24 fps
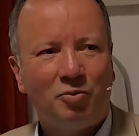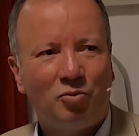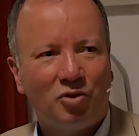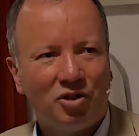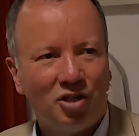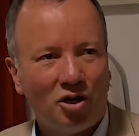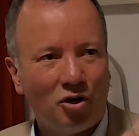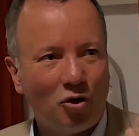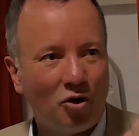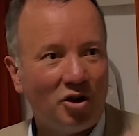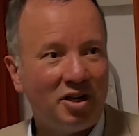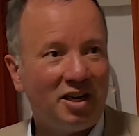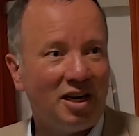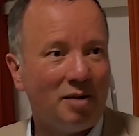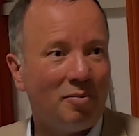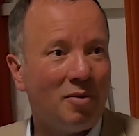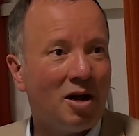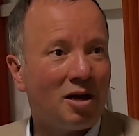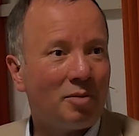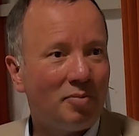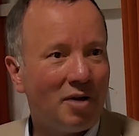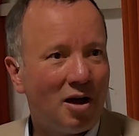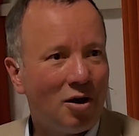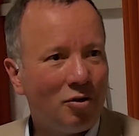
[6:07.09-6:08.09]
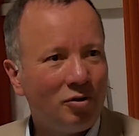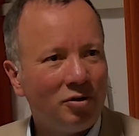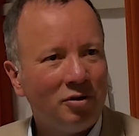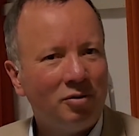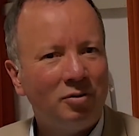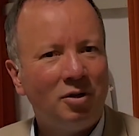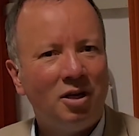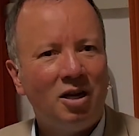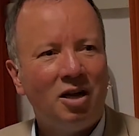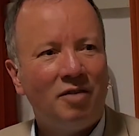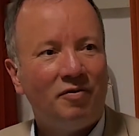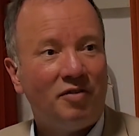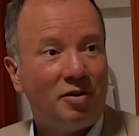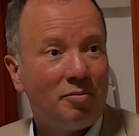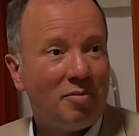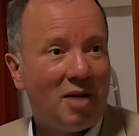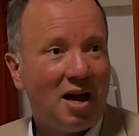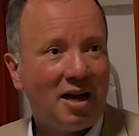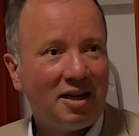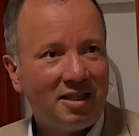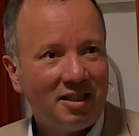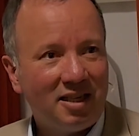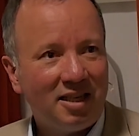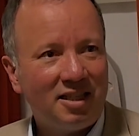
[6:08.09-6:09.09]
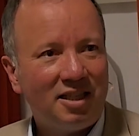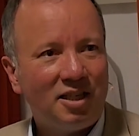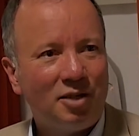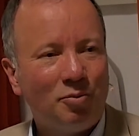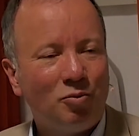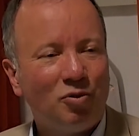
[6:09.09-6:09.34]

ich muss eine neue D-Mark bauen, wie mache ich das?